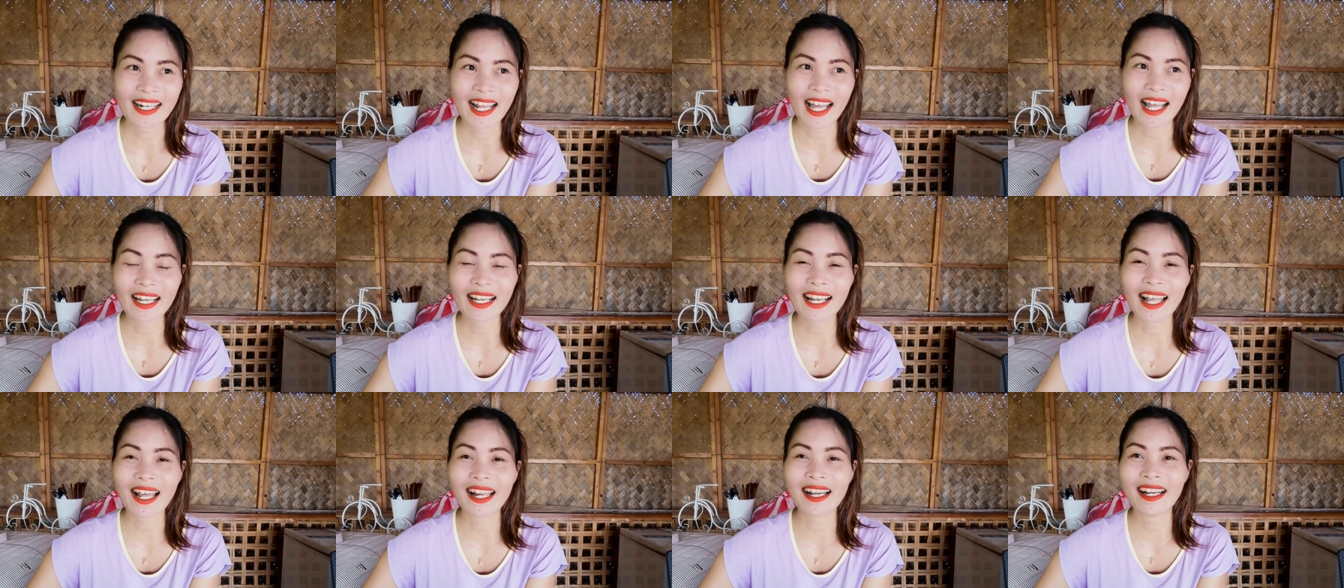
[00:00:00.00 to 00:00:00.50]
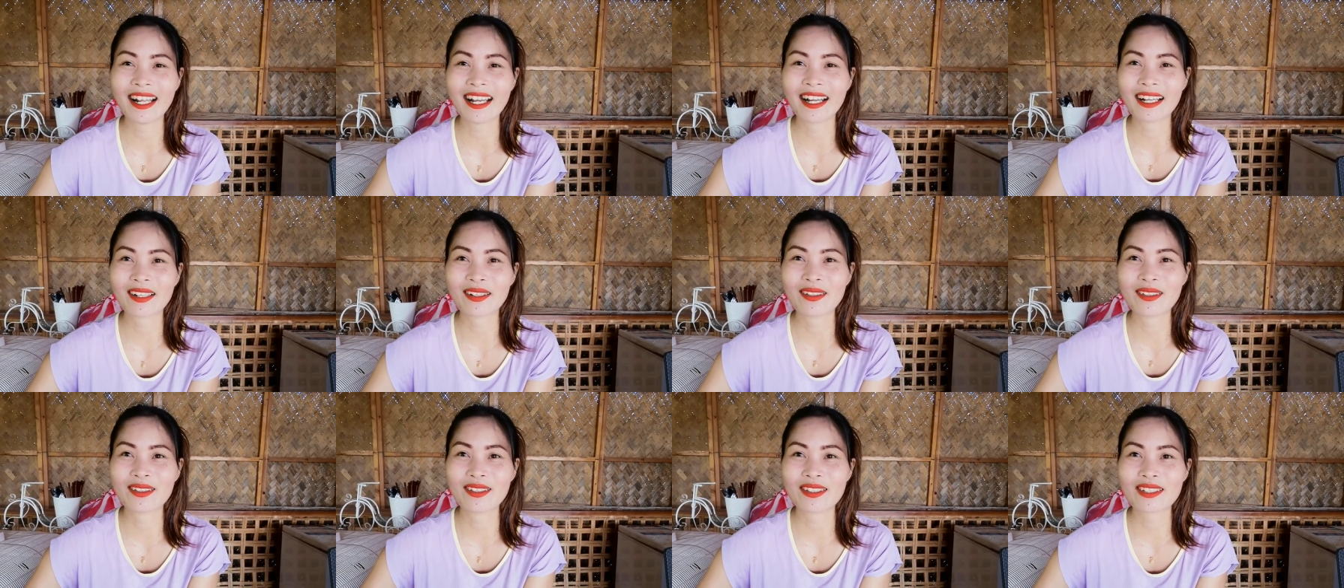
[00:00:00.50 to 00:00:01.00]
Naalala
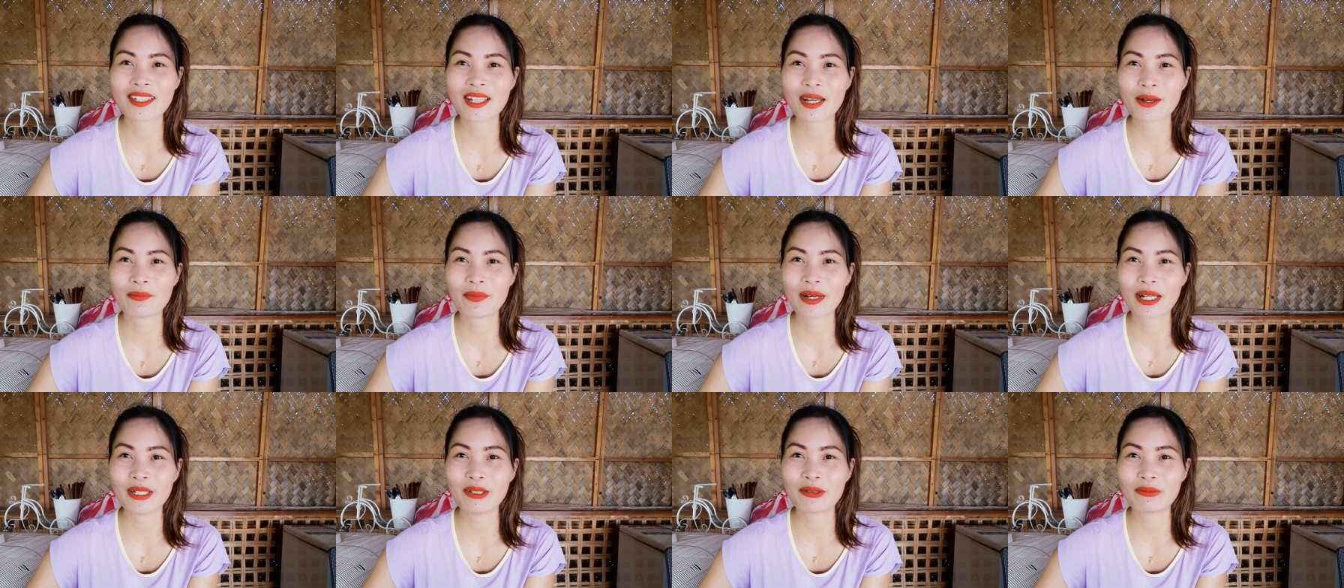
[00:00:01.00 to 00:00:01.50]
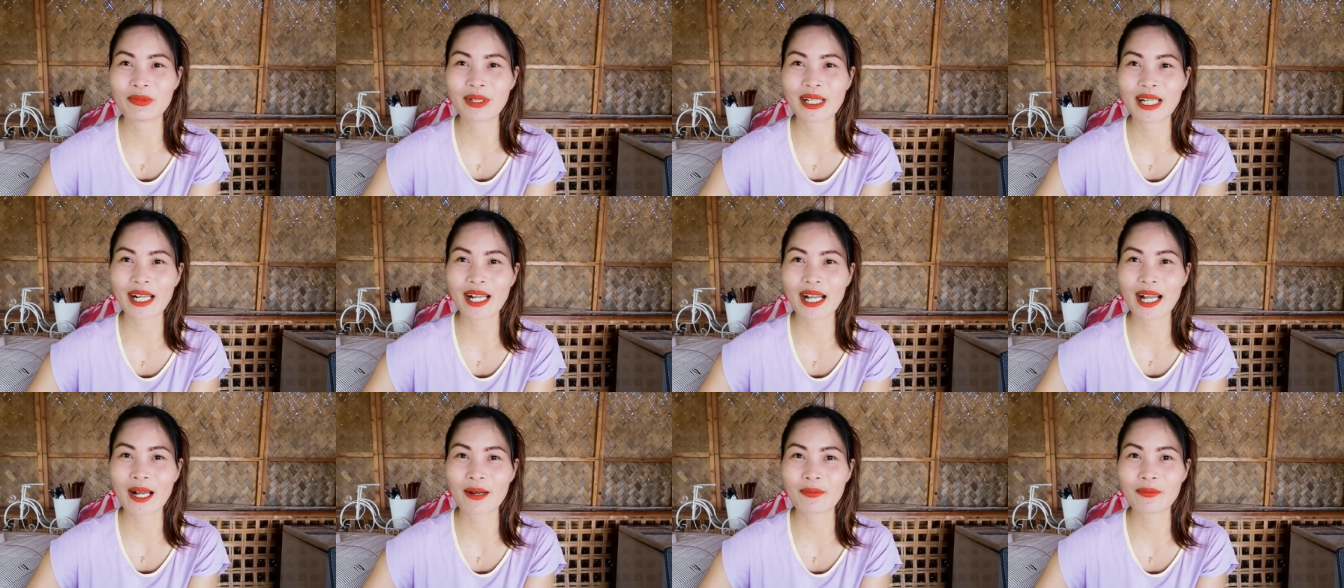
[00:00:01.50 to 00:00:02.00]
ko, Sabado pala
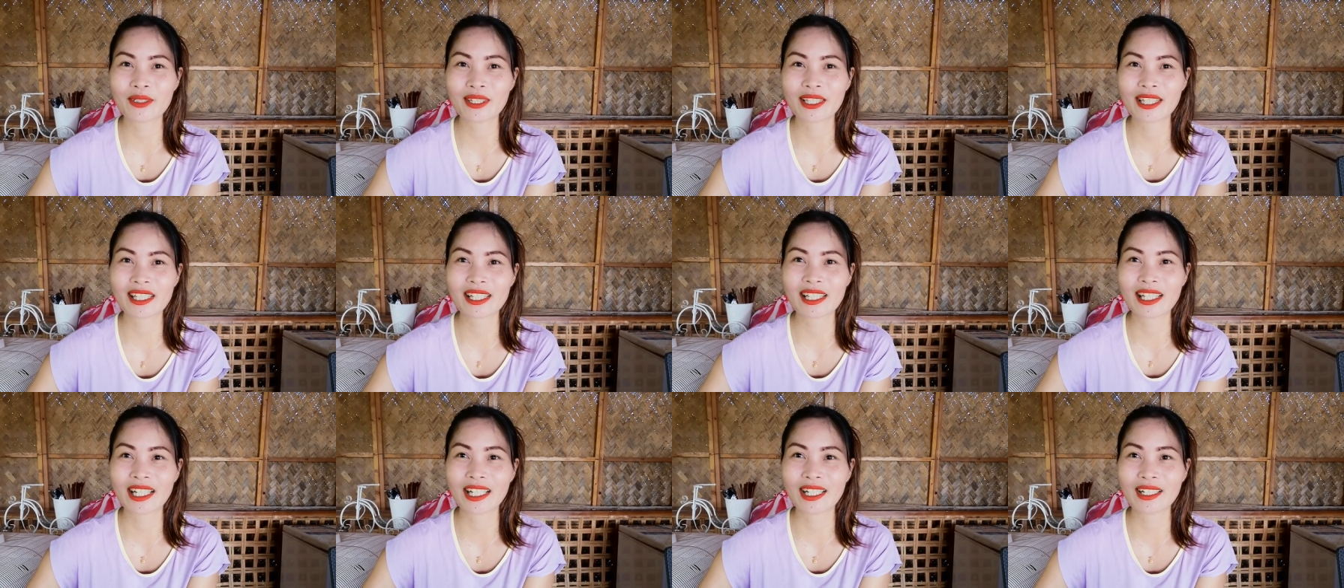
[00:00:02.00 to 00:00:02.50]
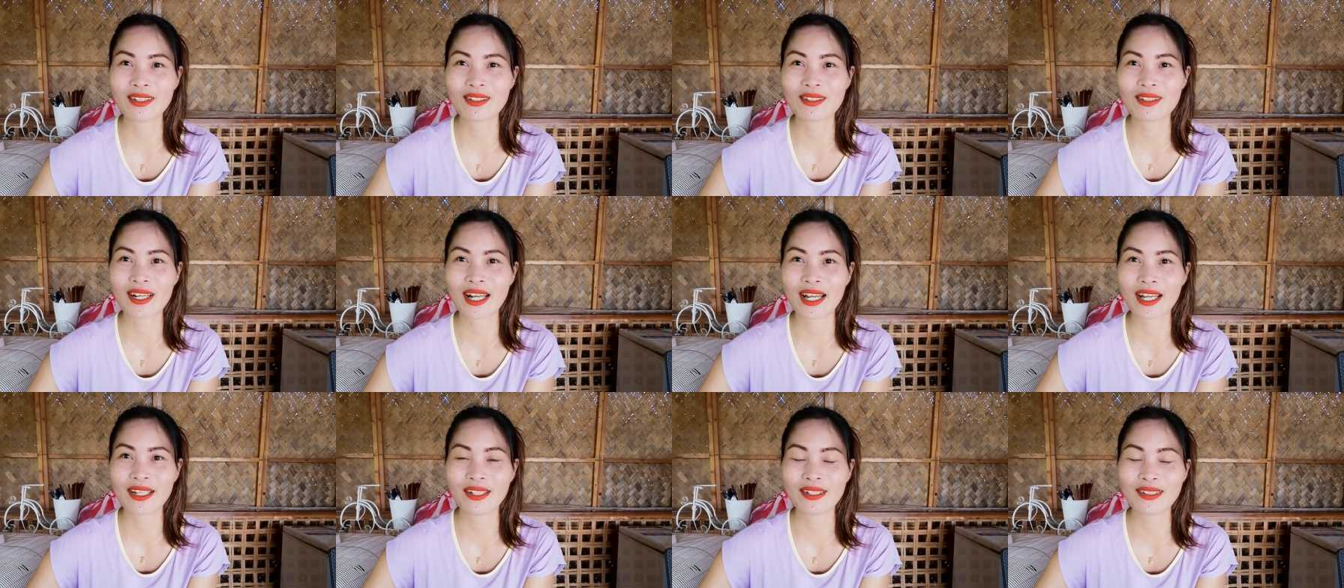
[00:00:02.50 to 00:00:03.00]
kahapon tas linggo
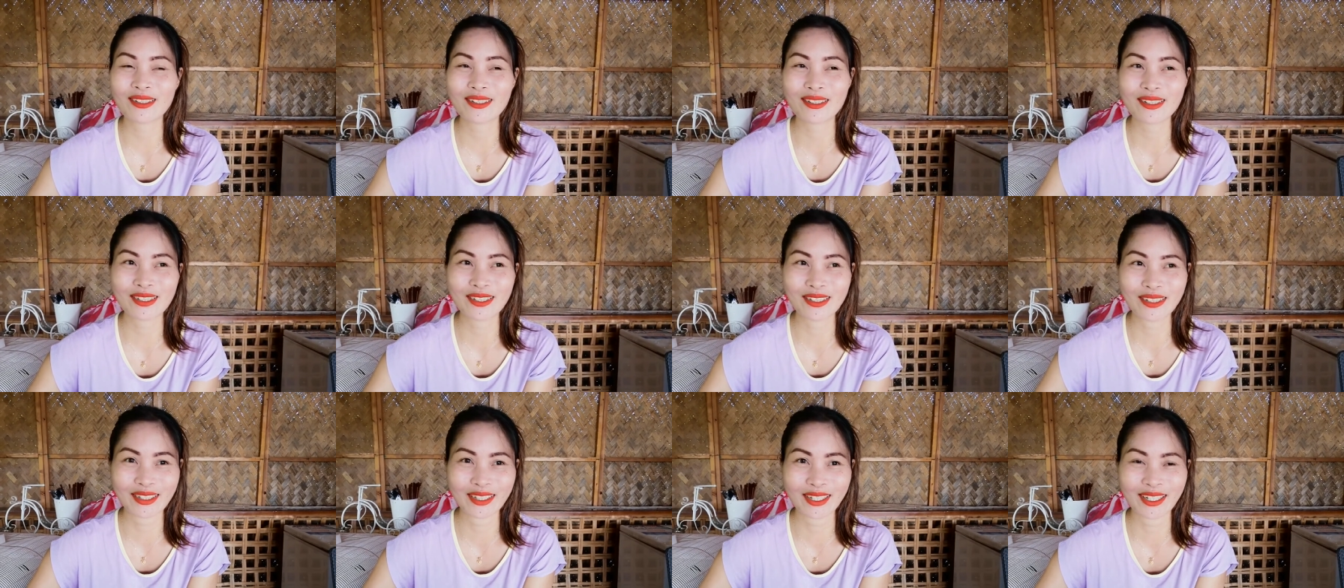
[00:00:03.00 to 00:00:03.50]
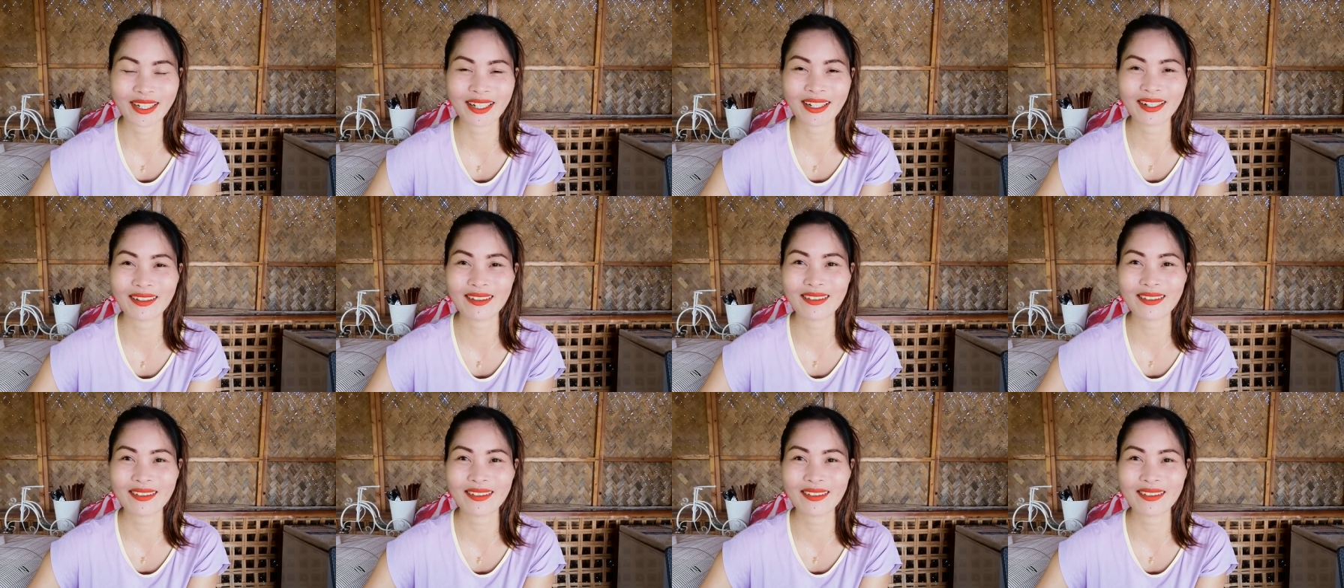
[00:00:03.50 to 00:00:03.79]
ngayon.